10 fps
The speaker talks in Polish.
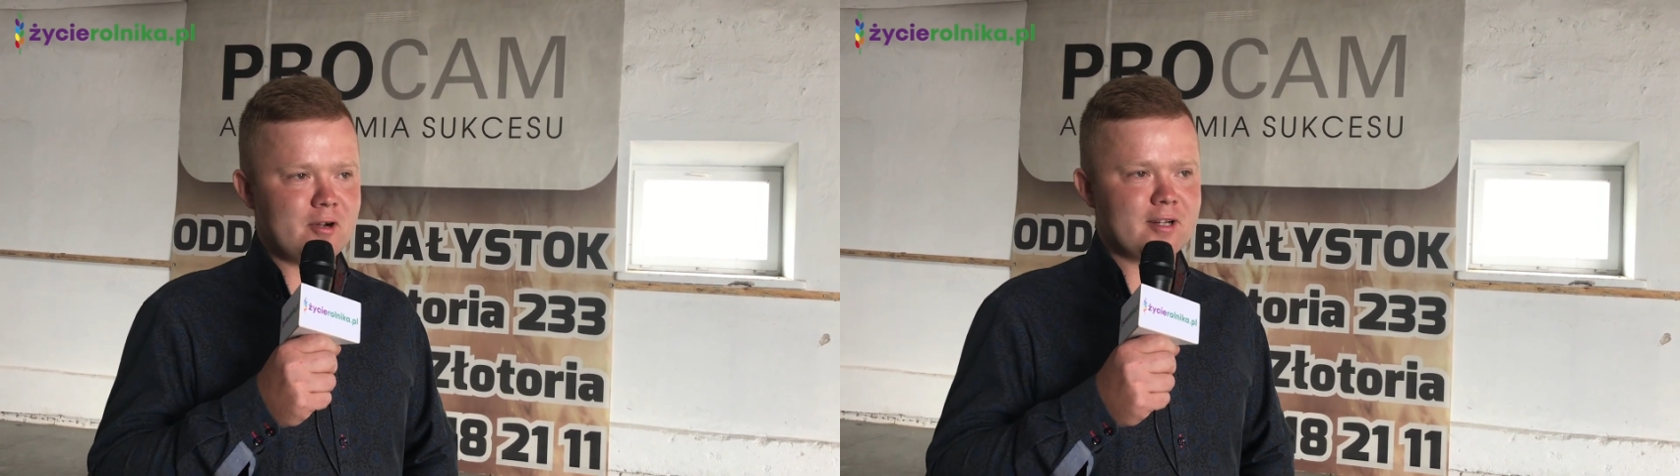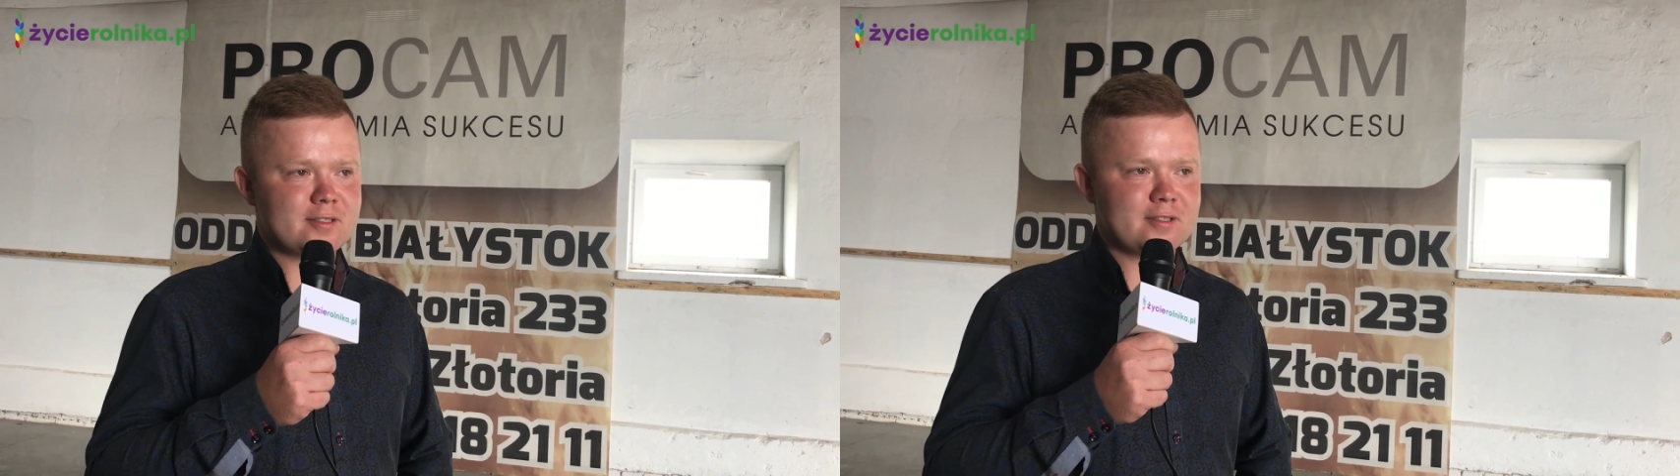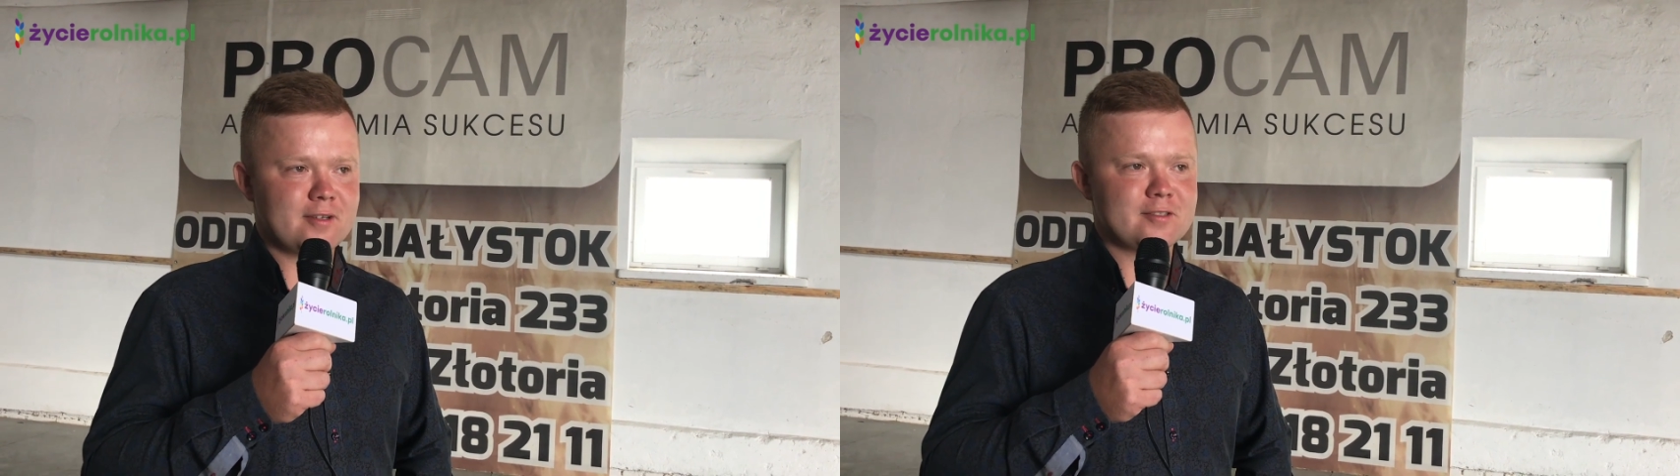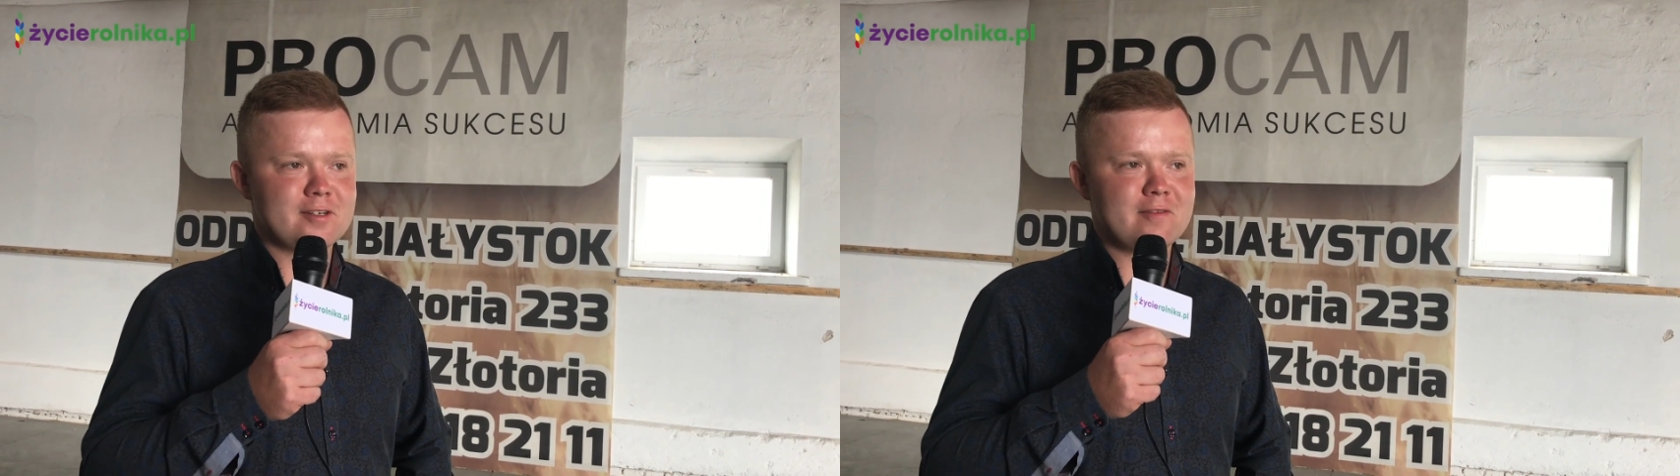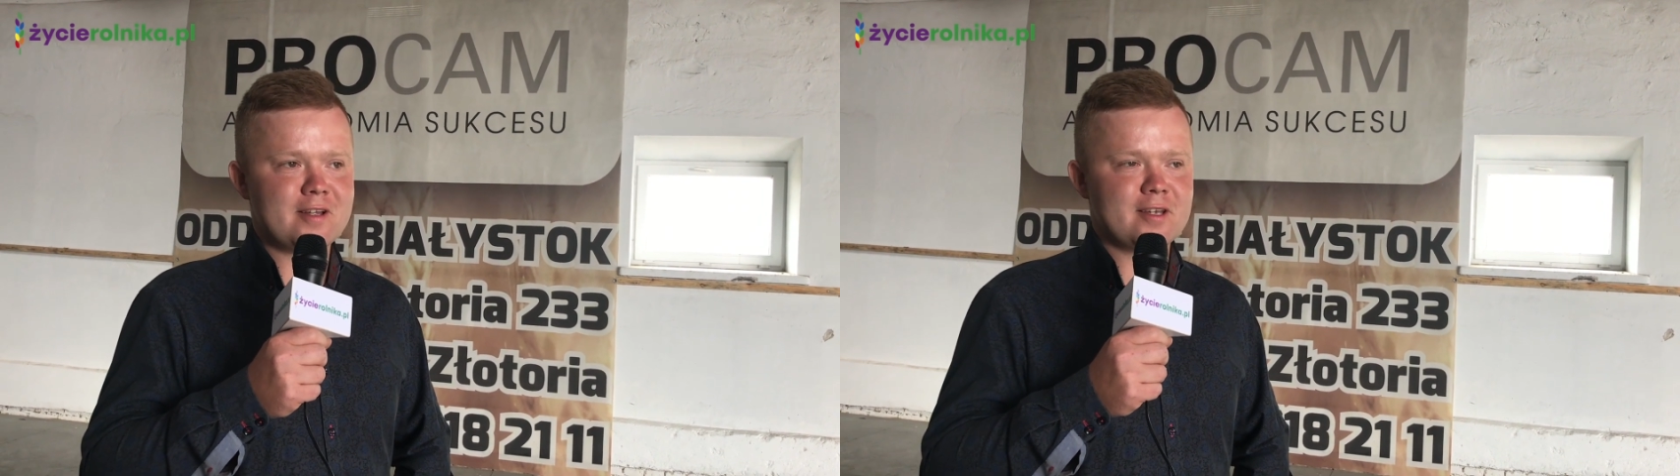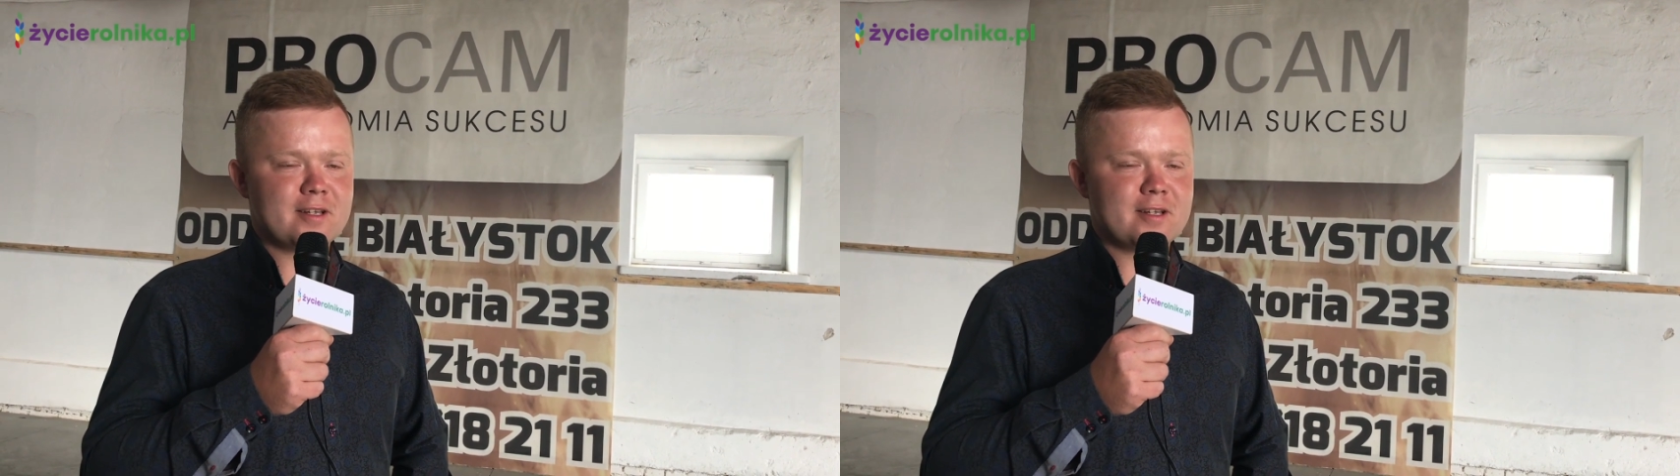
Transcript: pokaz rozlewania